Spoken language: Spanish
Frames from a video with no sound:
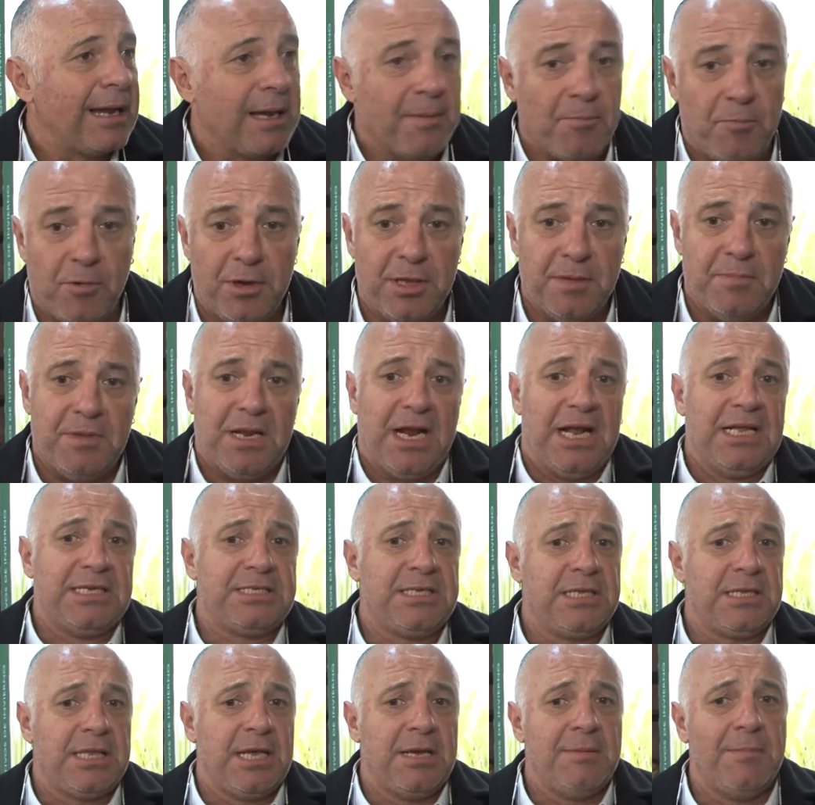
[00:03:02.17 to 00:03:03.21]
que puede mirar el
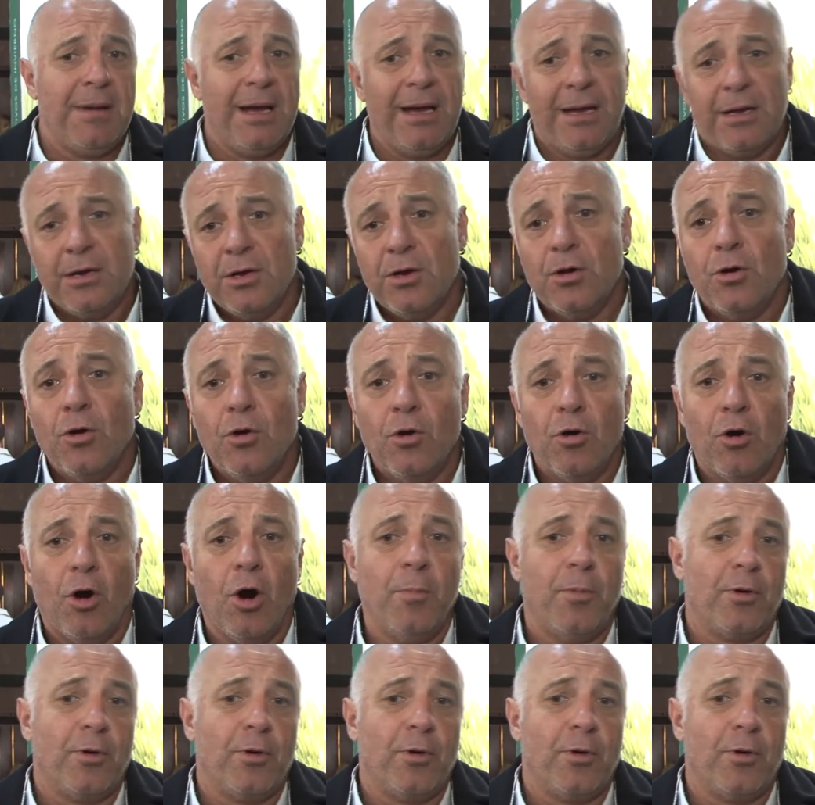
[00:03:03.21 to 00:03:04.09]
sistema o